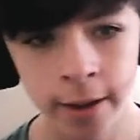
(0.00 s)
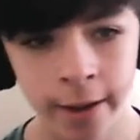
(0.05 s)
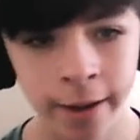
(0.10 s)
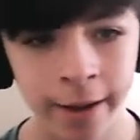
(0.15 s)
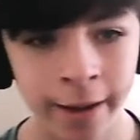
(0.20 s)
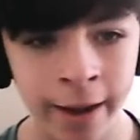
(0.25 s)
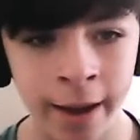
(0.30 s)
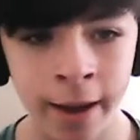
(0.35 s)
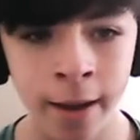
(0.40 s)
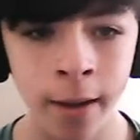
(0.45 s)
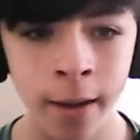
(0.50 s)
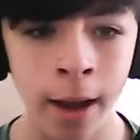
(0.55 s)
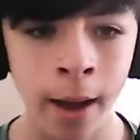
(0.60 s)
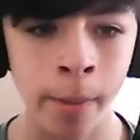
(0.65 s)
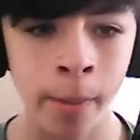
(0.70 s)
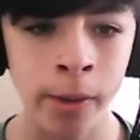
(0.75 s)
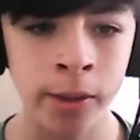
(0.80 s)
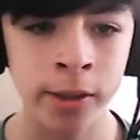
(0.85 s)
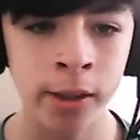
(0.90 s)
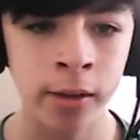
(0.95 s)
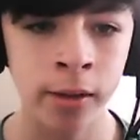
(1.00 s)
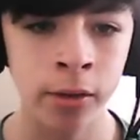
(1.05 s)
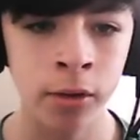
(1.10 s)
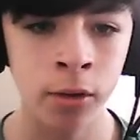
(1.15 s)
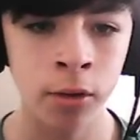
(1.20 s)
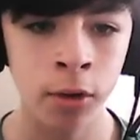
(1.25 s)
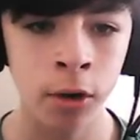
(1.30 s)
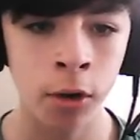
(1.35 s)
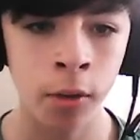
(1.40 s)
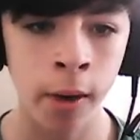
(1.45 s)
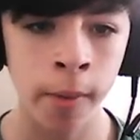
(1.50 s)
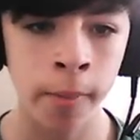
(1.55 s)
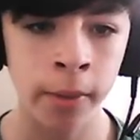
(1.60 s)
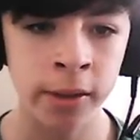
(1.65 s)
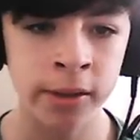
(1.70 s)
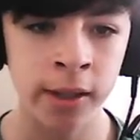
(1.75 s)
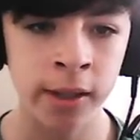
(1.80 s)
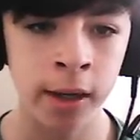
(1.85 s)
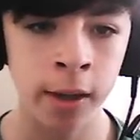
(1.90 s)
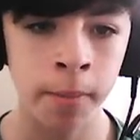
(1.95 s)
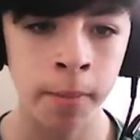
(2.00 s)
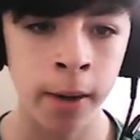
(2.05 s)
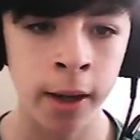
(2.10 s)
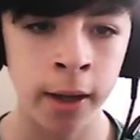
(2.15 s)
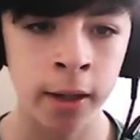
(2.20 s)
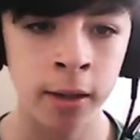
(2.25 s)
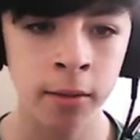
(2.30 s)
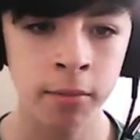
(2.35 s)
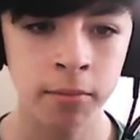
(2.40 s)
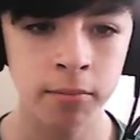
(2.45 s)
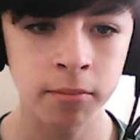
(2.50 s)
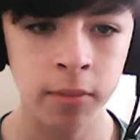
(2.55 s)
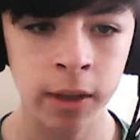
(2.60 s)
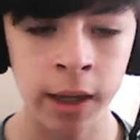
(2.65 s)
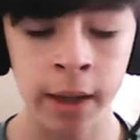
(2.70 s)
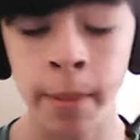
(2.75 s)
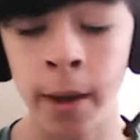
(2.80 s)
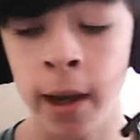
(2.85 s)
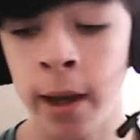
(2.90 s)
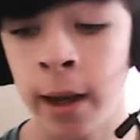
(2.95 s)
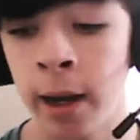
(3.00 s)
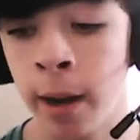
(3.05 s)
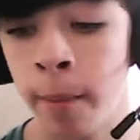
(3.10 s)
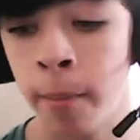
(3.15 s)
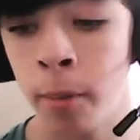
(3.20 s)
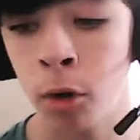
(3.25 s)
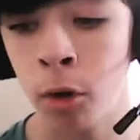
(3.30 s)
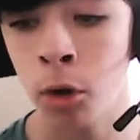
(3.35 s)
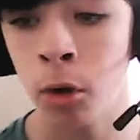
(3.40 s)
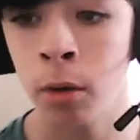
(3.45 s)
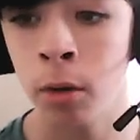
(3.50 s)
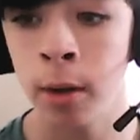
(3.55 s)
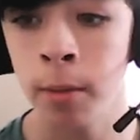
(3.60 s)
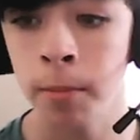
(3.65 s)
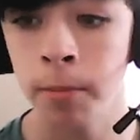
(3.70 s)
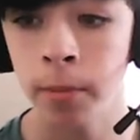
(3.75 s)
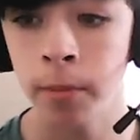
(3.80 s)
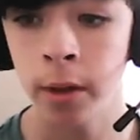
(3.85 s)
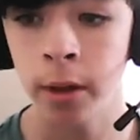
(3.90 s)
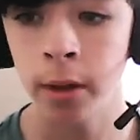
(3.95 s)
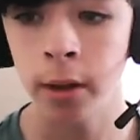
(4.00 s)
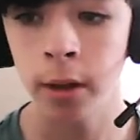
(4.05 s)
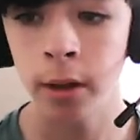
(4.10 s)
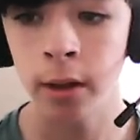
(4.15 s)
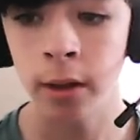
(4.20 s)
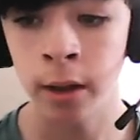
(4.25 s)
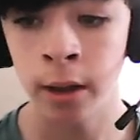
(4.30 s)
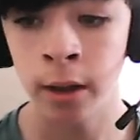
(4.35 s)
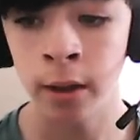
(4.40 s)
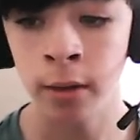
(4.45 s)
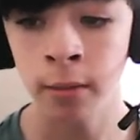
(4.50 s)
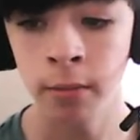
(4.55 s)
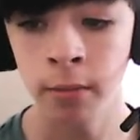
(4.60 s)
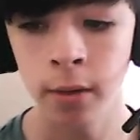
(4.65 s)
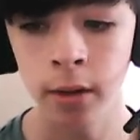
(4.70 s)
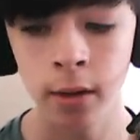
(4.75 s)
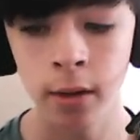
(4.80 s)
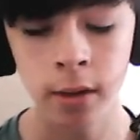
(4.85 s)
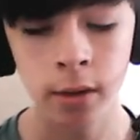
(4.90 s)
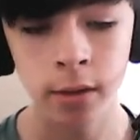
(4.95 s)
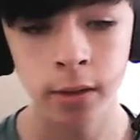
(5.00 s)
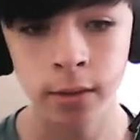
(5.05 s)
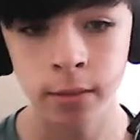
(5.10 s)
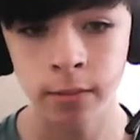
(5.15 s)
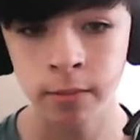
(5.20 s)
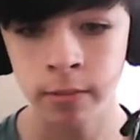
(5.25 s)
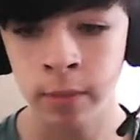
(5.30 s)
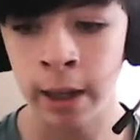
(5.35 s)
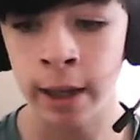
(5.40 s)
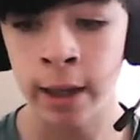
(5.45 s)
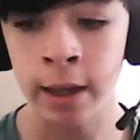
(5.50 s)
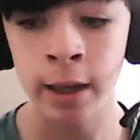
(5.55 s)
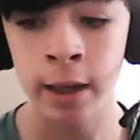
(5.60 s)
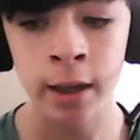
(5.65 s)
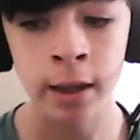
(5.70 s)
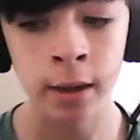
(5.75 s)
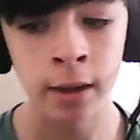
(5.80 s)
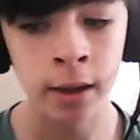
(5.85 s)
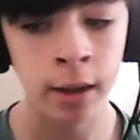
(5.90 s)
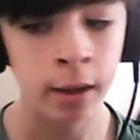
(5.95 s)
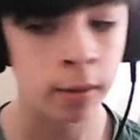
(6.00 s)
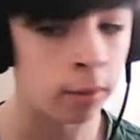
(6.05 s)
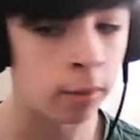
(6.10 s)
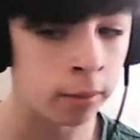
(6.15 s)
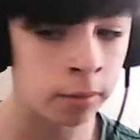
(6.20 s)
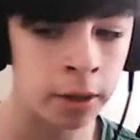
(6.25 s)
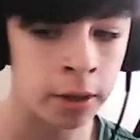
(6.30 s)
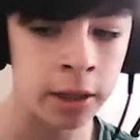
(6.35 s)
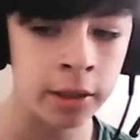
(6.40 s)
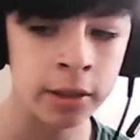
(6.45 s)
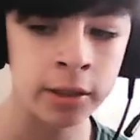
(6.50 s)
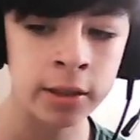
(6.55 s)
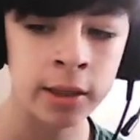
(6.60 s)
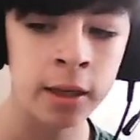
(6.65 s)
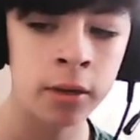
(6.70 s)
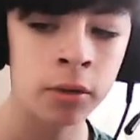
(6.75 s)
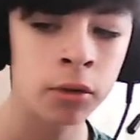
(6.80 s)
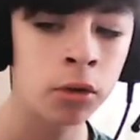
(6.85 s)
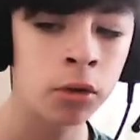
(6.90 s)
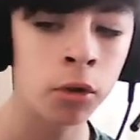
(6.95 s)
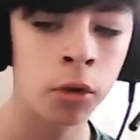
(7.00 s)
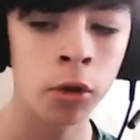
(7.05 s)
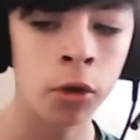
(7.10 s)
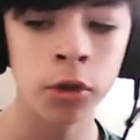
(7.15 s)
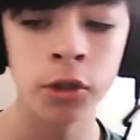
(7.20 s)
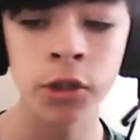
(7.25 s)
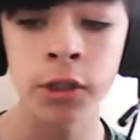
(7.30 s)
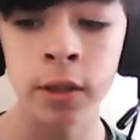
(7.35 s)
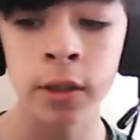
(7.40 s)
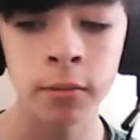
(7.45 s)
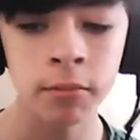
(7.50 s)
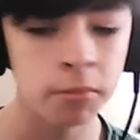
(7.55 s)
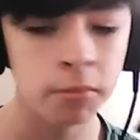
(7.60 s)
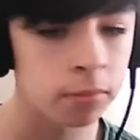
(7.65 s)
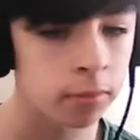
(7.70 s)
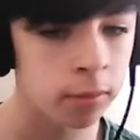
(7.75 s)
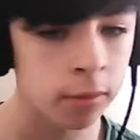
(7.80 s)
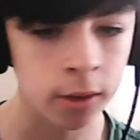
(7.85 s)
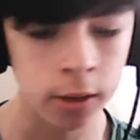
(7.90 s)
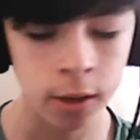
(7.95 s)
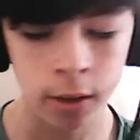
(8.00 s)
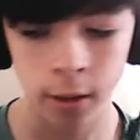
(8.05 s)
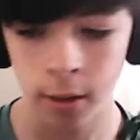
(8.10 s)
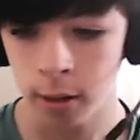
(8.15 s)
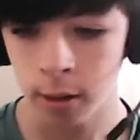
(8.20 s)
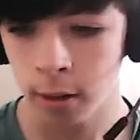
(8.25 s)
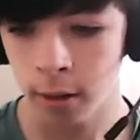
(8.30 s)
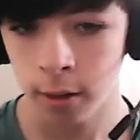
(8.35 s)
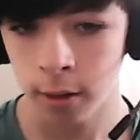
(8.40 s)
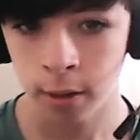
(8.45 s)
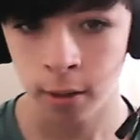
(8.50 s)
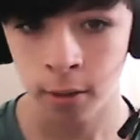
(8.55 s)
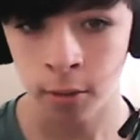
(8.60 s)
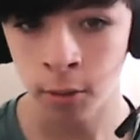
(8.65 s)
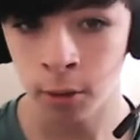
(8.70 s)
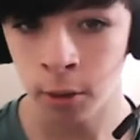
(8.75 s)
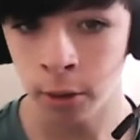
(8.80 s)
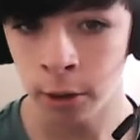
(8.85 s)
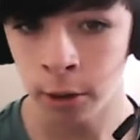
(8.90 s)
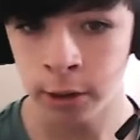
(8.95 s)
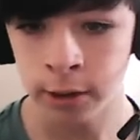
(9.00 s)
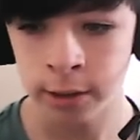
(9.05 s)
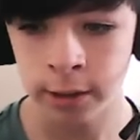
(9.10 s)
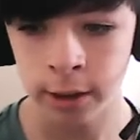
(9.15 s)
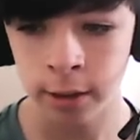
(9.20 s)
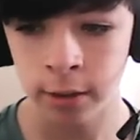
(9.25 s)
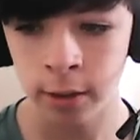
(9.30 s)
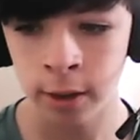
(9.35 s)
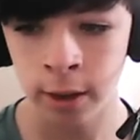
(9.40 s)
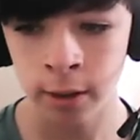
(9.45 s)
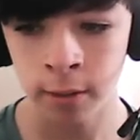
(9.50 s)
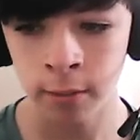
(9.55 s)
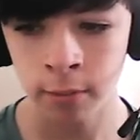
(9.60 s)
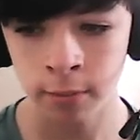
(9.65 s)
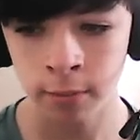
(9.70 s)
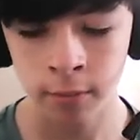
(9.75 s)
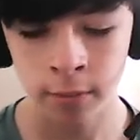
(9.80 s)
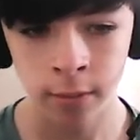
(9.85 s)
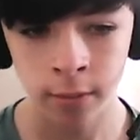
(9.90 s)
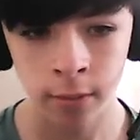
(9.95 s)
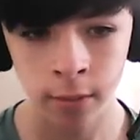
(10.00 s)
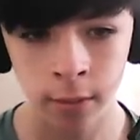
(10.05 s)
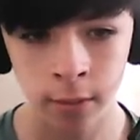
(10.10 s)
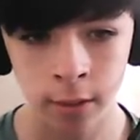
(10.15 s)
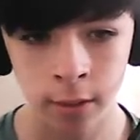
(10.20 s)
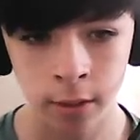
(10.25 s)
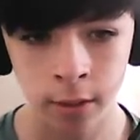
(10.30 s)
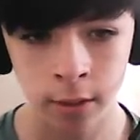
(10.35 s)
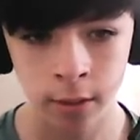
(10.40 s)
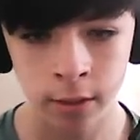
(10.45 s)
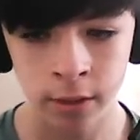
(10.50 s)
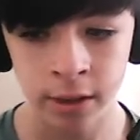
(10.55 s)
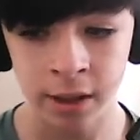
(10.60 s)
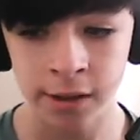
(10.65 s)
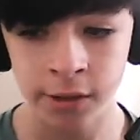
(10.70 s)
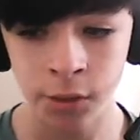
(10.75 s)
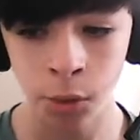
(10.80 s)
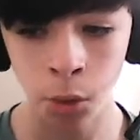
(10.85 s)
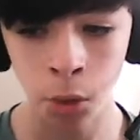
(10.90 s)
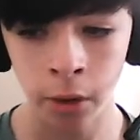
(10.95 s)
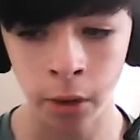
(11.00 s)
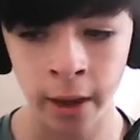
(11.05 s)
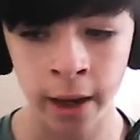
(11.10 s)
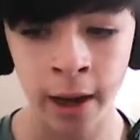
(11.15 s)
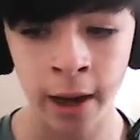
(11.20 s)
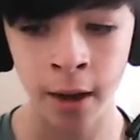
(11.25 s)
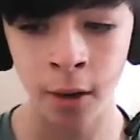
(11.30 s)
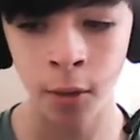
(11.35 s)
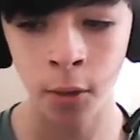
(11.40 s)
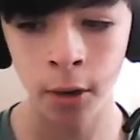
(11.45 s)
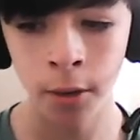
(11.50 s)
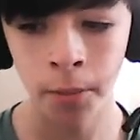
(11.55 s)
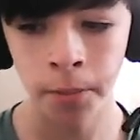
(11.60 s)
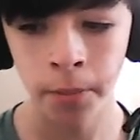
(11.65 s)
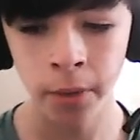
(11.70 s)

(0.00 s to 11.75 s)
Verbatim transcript: Que a pesar de todo lo va a pasar España, capaz en la prórroga. ¿eh? Ahí en el 112. Un golcito ahí. De zurda al ángulo.